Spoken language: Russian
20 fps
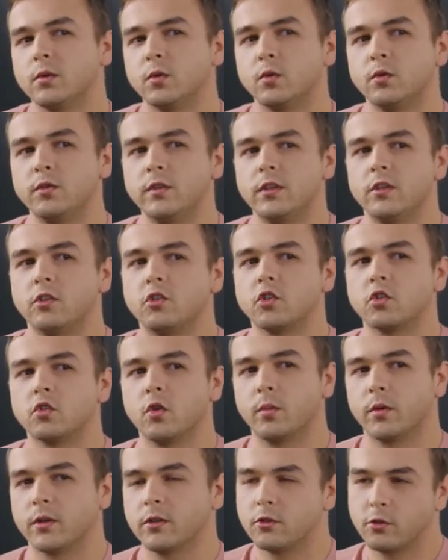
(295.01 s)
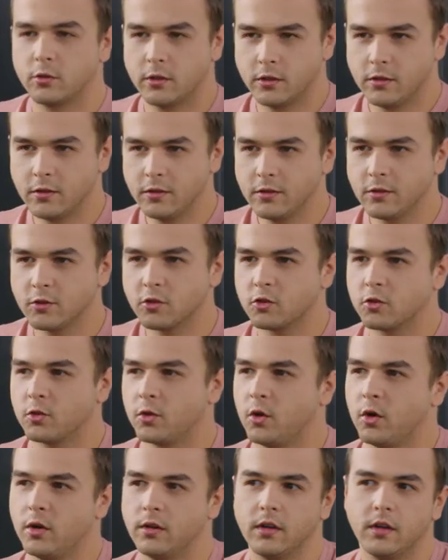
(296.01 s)
увидеть, что происходит,
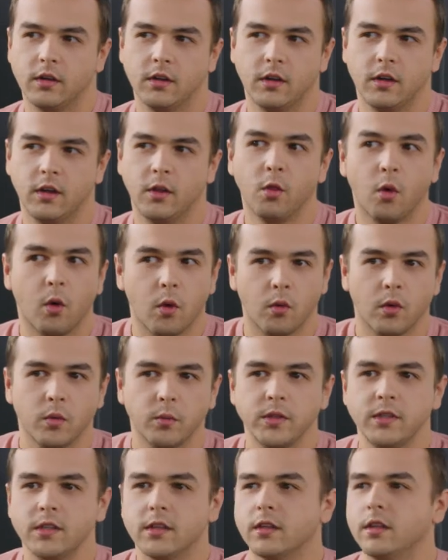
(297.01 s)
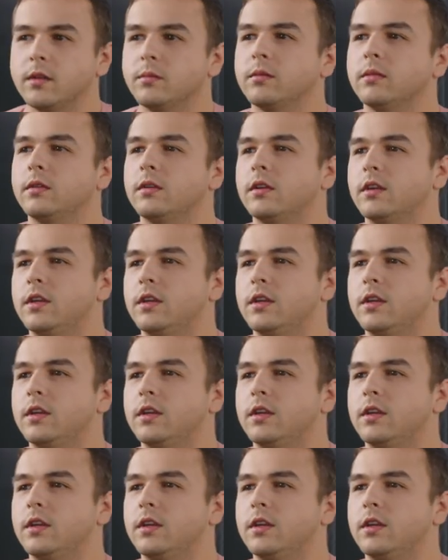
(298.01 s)
что э, нового мы делаем,